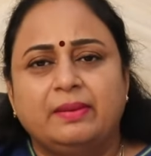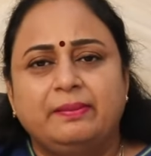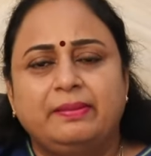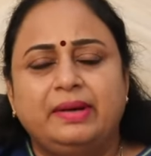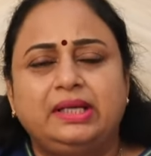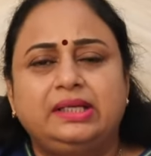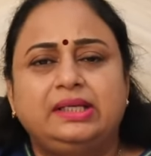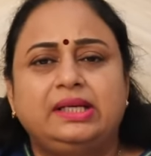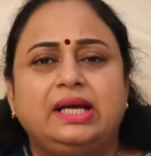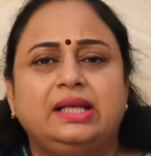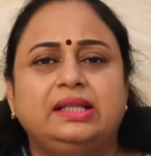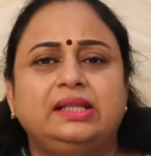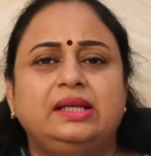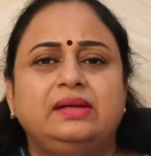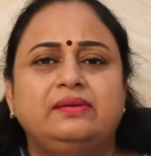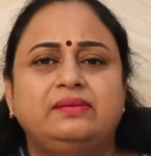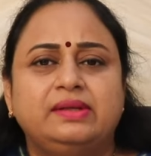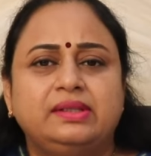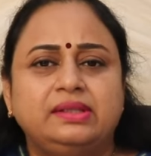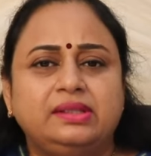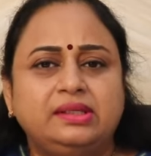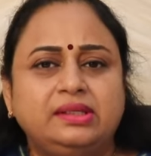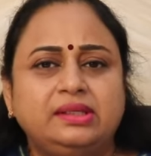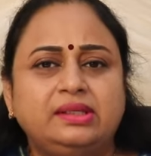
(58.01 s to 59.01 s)
பட் அதில்
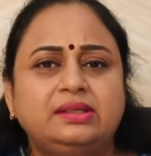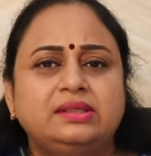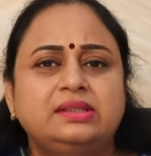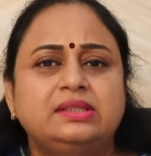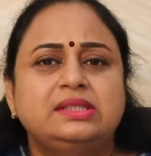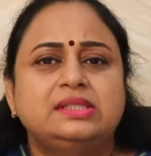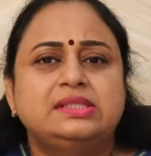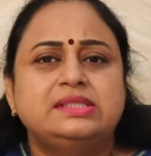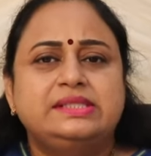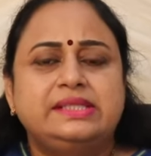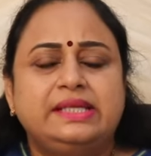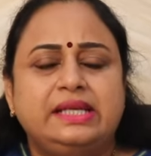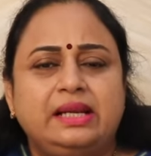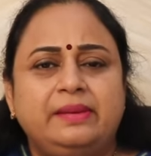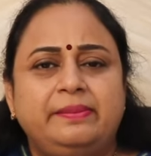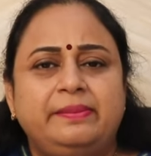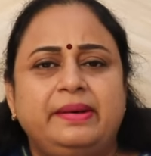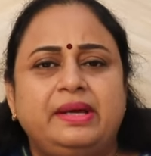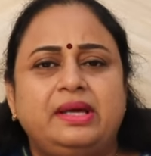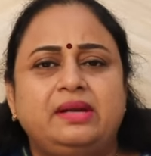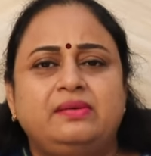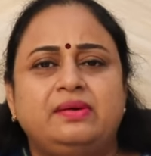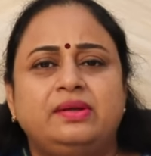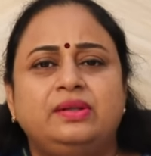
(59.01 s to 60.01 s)
வந்து சில
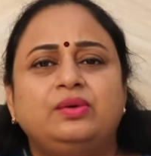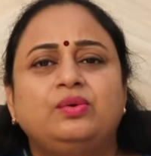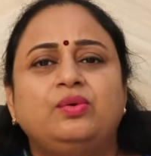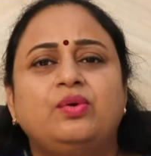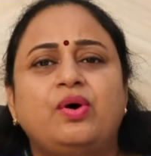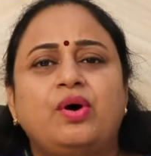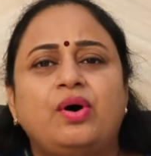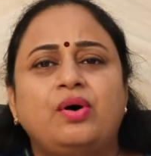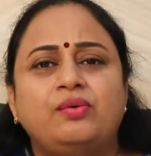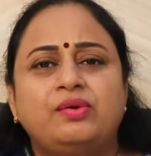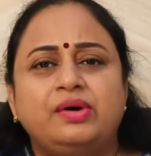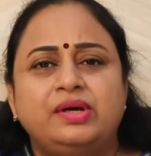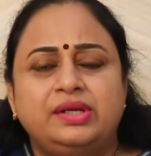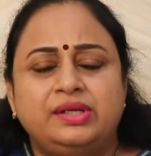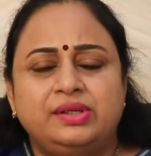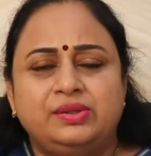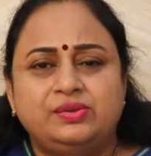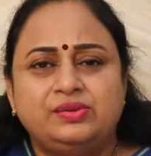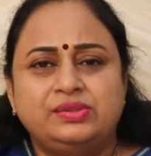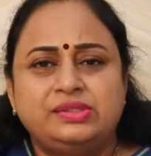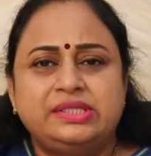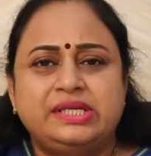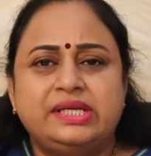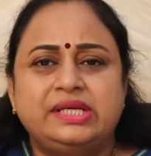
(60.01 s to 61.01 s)
பேர் வந்து ஓவர்
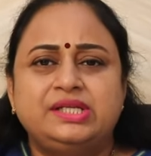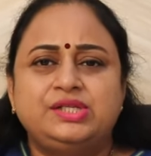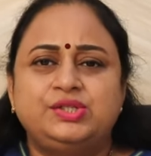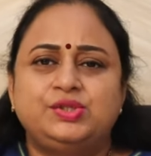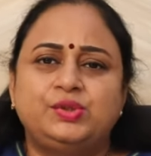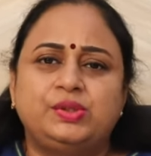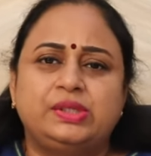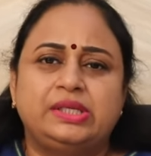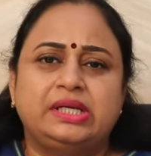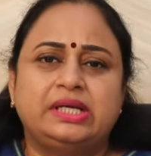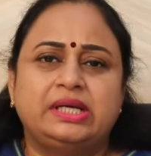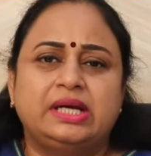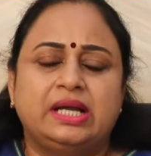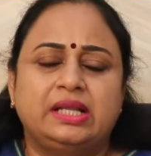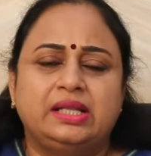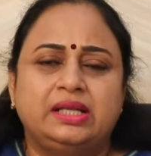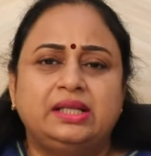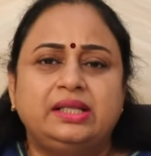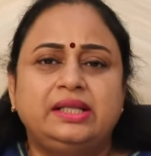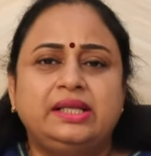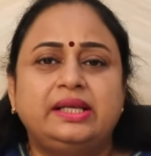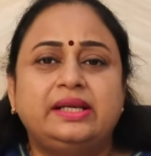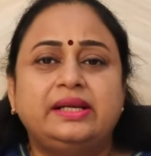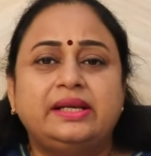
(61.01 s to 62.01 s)
யூசேஜும் இருக்குது
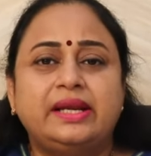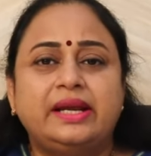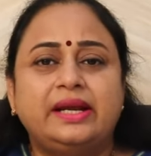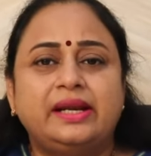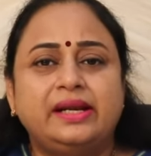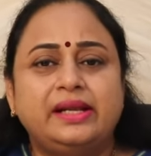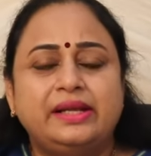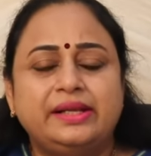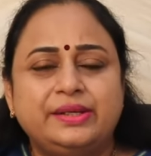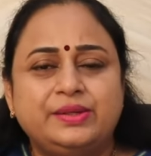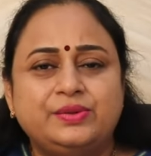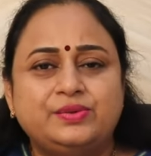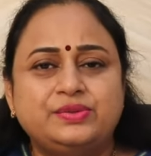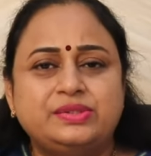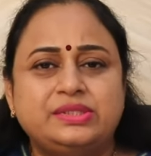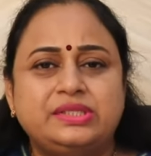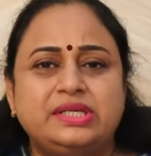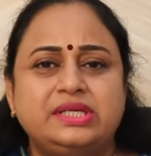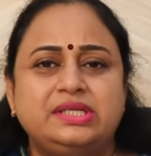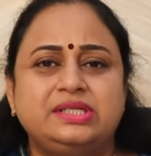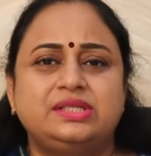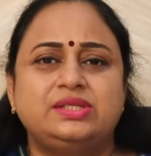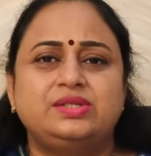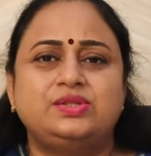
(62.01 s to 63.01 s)
அதாவது இர்ரெகுலர்
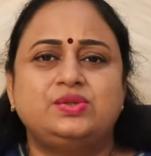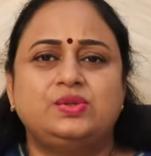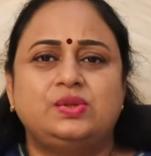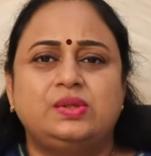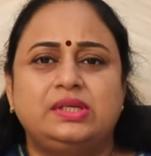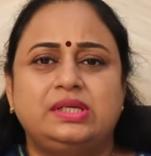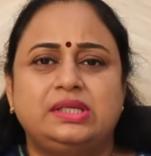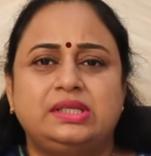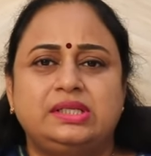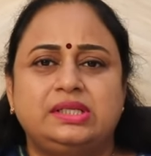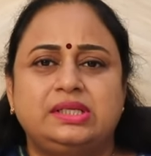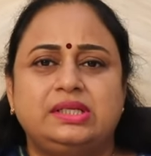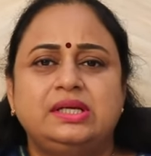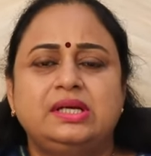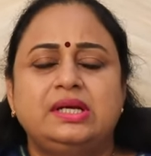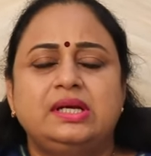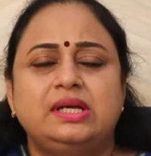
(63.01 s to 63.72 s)
யூசேஜுன்னு சொல்கிறது